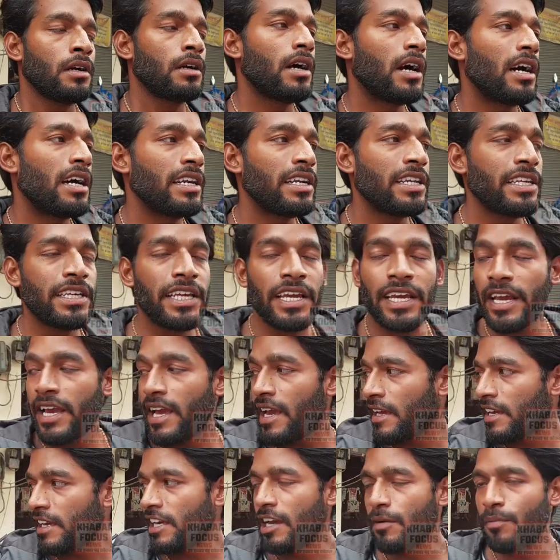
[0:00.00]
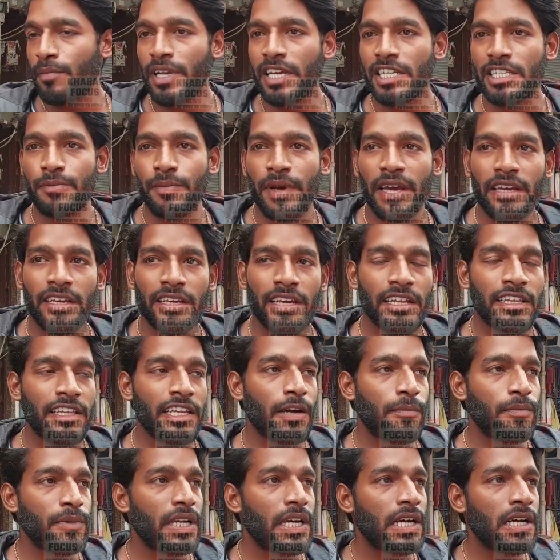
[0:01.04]
कहानी ये है कि हमने इस बैंक के
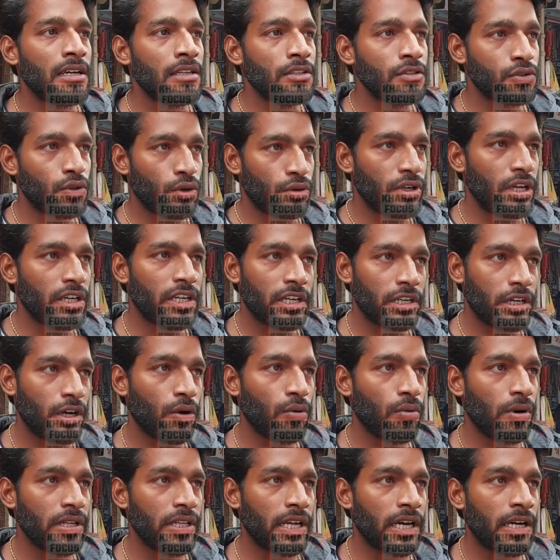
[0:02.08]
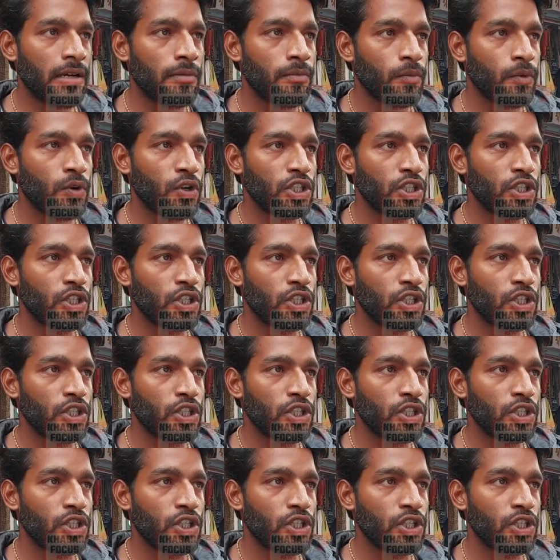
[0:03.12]
अंदर अपना सोना रखा हुआ था